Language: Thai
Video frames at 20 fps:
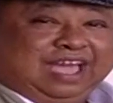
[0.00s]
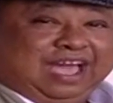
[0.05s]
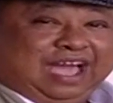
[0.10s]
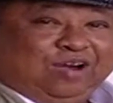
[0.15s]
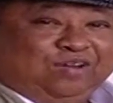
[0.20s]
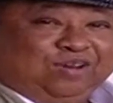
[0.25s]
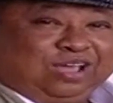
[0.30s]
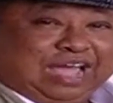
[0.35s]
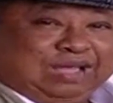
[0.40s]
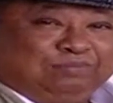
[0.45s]

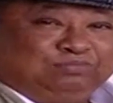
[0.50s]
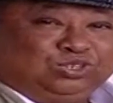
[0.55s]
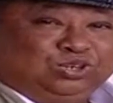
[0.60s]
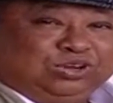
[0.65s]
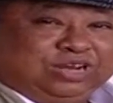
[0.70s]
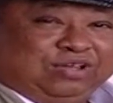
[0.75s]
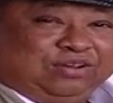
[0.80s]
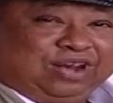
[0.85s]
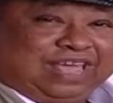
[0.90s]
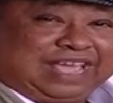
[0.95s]
เอาละครับช่
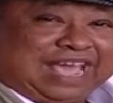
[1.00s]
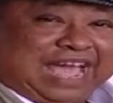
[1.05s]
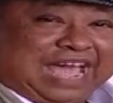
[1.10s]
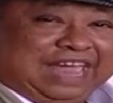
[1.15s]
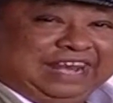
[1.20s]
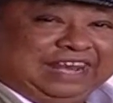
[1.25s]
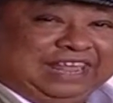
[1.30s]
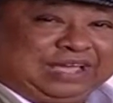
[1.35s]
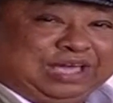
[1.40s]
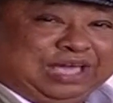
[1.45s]
วงที่ของราย
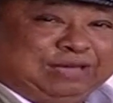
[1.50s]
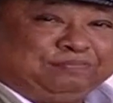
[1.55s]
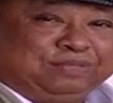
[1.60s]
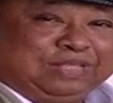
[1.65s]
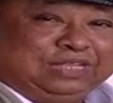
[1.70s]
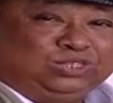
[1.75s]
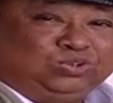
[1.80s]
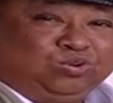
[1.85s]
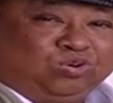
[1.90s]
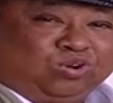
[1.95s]
การนะครับ
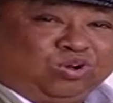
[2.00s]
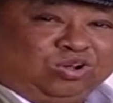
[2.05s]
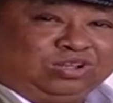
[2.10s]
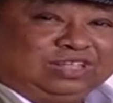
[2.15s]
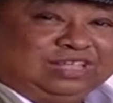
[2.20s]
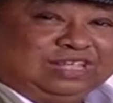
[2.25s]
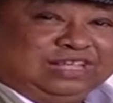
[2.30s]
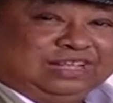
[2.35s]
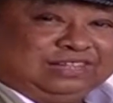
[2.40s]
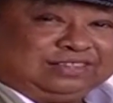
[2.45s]
เป็นช่วงของ
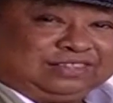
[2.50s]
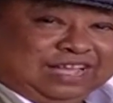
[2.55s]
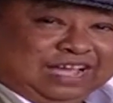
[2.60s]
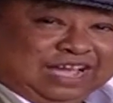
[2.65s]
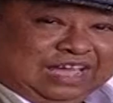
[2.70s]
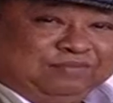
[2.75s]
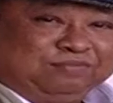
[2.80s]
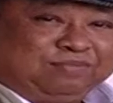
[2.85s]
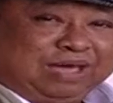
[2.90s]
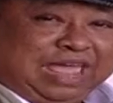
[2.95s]

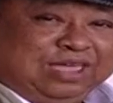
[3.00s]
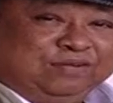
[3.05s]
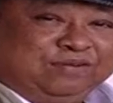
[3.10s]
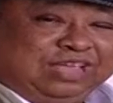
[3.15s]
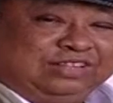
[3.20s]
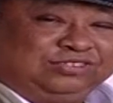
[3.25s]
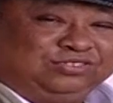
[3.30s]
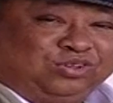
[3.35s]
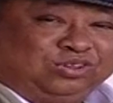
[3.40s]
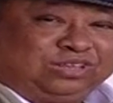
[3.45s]
เตือนภัยไว
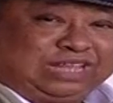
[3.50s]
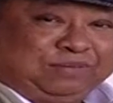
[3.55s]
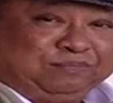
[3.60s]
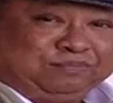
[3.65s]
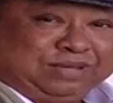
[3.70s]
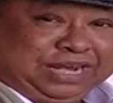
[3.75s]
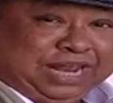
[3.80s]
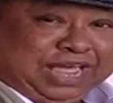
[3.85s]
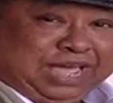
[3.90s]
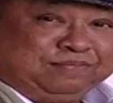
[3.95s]
โซนครับ
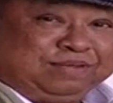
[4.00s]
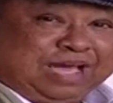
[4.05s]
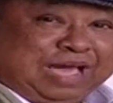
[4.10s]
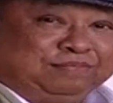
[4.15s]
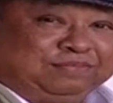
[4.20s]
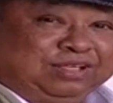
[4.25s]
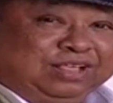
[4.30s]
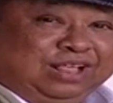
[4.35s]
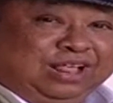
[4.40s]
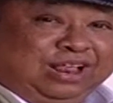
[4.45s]
เหมือนเดิมค
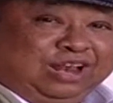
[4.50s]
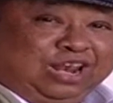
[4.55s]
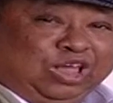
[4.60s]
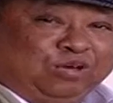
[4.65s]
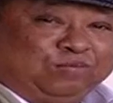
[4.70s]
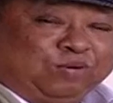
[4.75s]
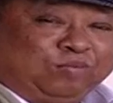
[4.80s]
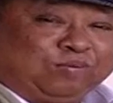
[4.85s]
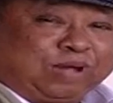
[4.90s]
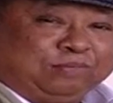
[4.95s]
รับ
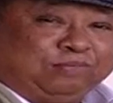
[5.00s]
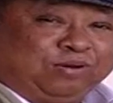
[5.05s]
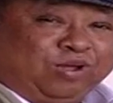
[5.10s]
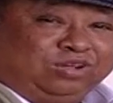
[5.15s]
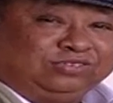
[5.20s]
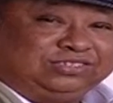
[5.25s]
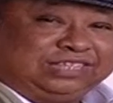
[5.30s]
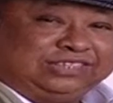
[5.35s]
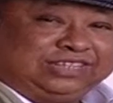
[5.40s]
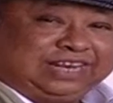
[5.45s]
เราพบกับร
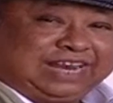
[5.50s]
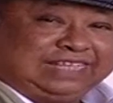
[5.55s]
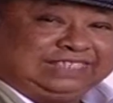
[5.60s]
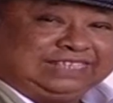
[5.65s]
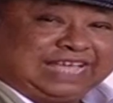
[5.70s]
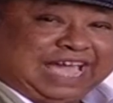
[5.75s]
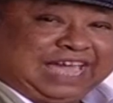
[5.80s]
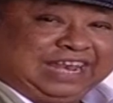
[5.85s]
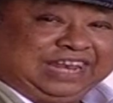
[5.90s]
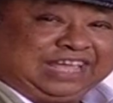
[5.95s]
องศาสตรา
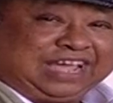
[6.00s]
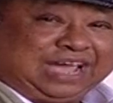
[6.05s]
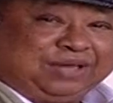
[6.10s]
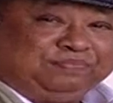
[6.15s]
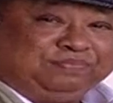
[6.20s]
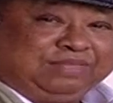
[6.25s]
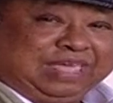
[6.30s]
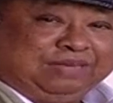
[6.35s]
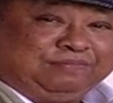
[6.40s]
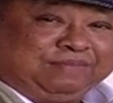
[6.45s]
จารย์นะครั
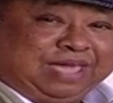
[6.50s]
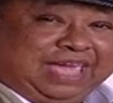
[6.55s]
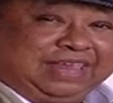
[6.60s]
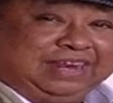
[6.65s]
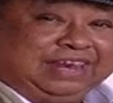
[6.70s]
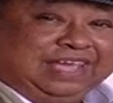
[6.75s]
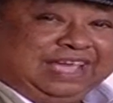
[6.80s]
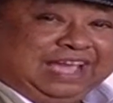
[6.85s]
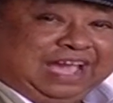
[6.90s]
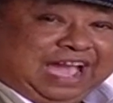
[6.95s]
บ นายแพ
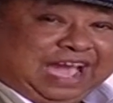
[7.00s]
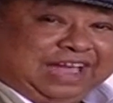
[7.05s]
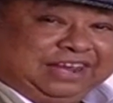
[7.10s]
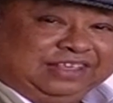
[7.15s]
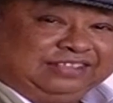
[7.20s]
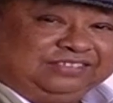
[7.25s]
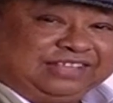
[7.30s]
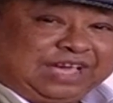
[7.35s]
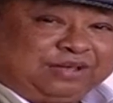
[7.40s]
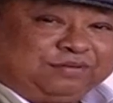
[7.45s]
ทย์อา
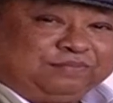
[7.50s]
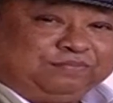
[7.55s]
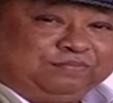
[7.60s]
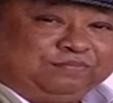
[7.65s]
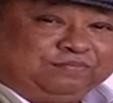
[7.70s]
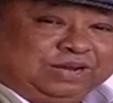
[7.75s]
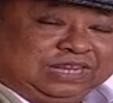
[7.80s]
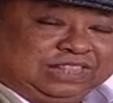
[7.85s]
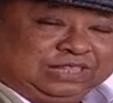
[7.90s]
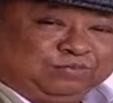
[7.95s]
ดิศักดิ์
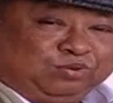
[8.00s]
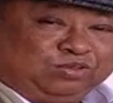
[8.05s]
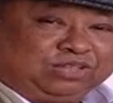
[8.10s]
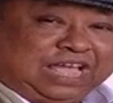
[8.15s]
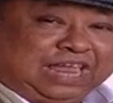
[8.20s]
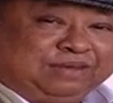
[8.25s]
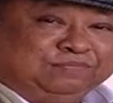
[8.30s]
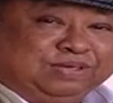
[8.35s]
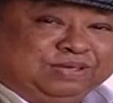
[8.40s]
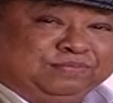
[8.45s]
ผลิตผล
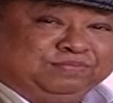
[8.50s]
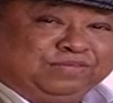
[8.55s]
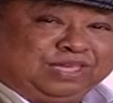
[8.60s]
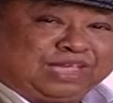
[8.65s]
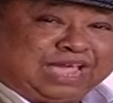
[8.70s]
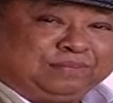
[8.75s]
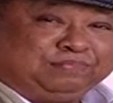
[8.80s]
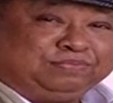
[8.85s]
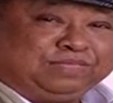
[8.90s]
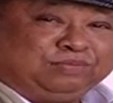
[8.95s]
การพิมพ์
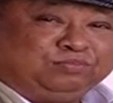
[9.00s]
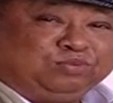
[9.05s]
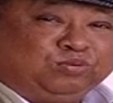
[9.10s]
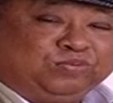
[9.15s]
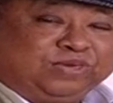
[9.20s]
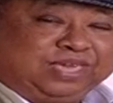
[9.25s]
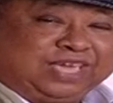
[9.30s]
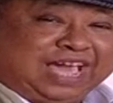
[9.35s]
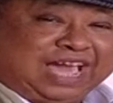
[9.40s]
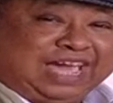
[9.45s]
นะครับท่าน
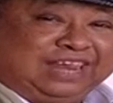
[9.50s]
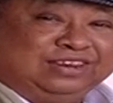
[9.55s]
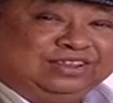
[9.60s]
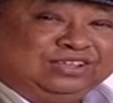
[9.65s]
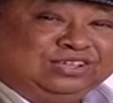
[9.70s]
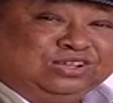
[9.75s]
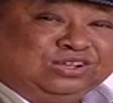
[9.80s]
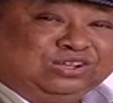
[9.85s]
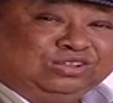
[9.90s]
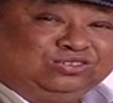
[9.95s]
ผู้อำนวยการ
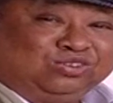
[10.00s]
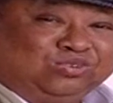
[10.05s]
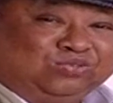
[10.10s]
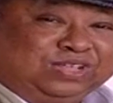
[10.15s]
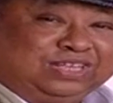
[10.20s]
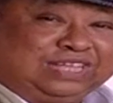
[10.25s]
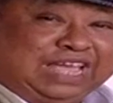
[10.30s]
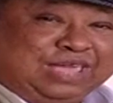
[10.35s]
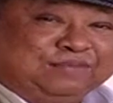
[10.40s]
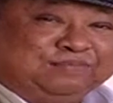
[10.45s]
ศูน
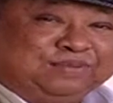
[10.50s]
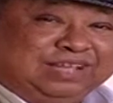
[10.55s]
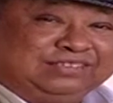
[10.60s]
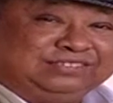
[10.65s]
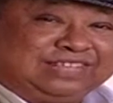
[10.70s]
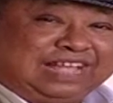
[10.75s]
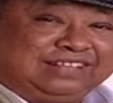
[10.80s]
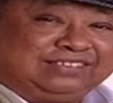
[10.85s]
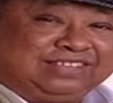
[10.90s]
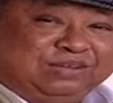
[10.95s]
ย์วิจัยเพื่อ
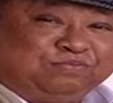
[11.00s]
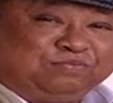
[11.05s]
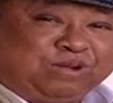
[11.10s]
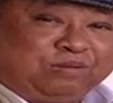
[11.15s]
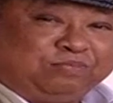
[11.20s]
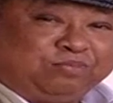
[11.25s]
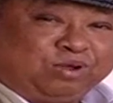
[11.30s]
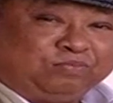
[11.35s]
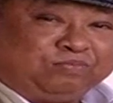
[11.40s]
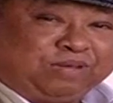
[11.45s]
สร้างเสริมค
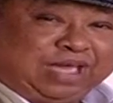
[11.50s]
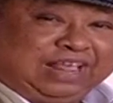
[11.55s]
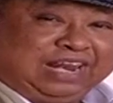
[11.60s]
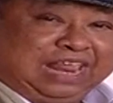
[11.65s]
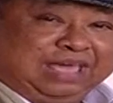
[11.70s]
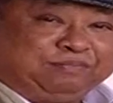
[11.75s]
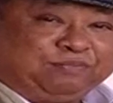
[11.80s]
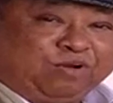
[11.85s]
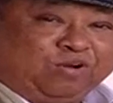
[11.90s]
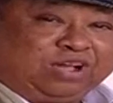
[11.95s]
วามปลอดภัย
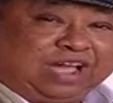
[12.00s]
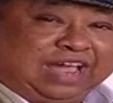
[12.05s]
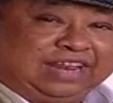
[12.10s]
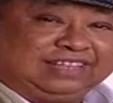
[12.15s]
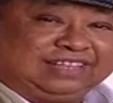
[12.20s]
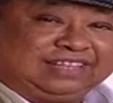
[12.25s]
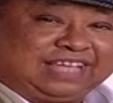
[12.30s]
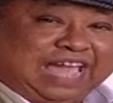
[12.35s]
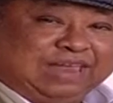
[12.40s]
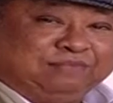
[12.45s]
และป้องกั
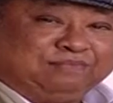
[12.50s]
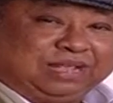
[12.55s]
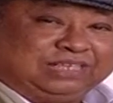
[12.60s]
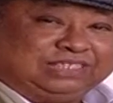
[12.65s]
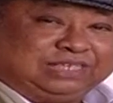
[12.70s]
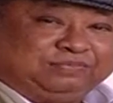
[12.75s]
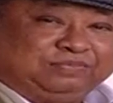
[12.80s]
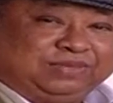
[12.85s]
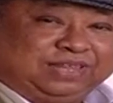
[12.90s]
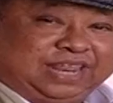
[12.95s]
นการบา
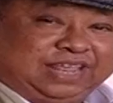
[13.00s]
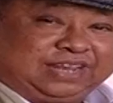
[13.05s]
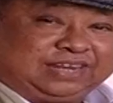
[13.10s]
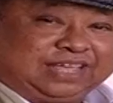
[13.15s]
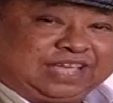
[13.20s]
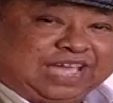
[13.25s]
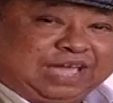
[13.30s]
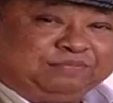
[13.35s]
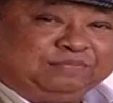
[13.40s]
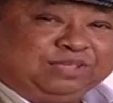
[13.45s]
ดเจ็บในเด็ก
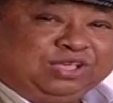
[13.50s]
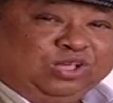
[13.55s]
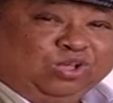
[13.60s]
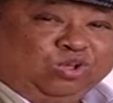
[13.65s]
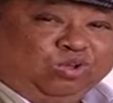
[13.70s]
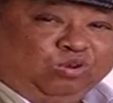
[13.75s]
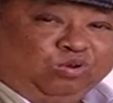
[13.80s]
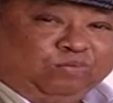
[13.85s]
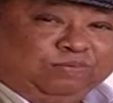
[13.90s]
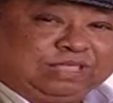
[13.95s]
นะครับ
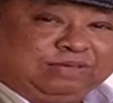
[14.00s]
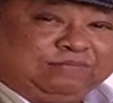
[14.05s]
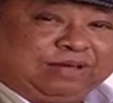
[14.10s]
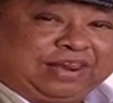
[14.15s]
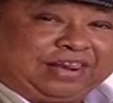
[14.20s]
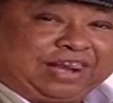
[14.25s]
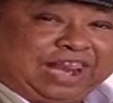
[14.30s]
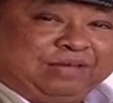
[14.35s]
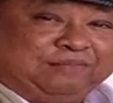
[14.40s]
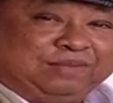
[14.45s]
โรงพยา
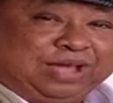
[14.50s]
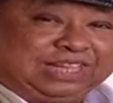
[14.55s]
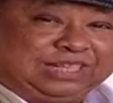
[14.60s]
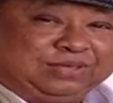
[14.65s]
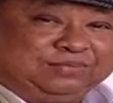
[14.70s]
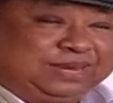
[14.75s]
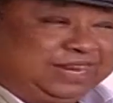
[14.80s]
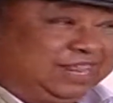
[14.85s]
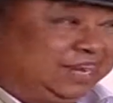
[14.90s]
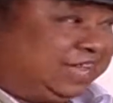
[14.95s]
บาลรามา
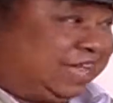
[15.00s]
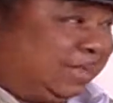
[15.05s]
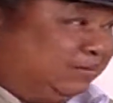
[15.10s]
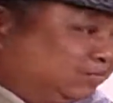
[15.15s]
ธิบดีนะค